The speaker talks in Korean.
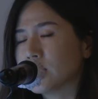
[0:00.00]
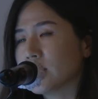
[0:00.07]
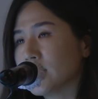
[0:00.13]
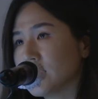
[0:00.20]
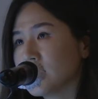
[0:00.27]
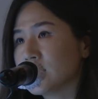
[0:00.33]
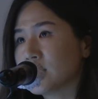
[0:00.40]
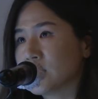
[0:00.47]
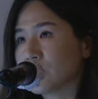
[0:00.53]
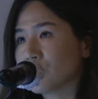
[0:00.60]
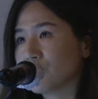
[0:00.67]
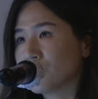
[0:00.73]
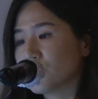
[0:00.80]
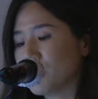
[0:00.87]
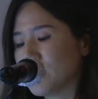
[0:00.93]
는지를
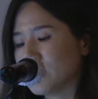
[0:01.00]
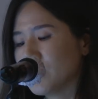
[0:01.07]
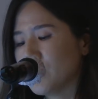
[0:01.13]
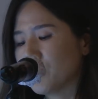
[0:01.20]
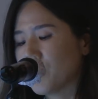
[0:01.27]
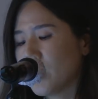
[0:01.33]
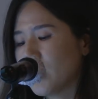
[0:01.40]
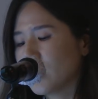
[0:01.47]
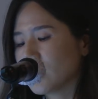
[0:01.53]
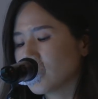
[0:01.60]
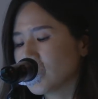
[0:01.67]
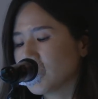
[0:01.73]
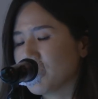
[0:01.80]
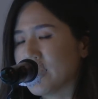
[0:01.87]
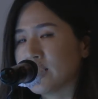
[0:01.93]
궁금해서
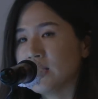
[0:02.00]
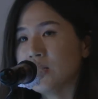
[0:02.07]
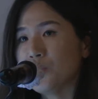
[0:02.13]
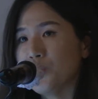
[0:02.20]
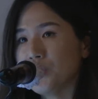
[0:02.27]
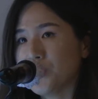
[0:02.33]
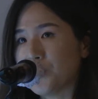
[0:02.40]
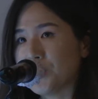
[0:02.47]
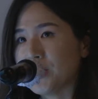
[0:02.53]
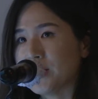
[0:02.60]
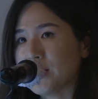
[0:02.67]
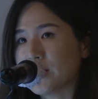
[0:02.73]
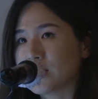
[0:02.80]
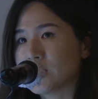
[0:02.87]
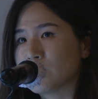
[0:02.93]
그 만들고 있는
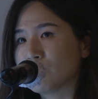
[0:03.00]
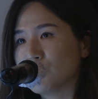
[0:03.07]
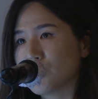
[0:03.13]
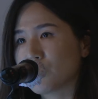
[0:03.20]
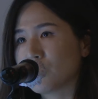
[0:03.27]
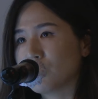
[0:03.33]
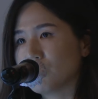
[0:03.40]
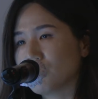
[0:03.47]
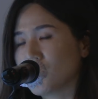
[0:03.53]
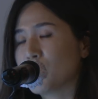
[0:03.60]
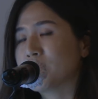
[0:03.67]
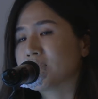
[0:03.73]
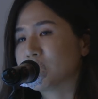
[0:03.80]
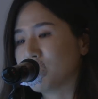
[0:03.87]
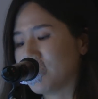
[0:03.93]
어린이들에게 직접
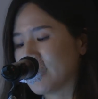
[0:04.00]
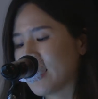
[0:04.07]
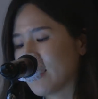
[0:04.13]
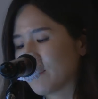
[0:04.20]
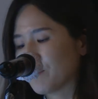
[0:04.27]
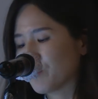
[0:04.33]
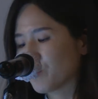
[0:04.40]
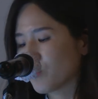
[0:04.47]
물어봤습니다.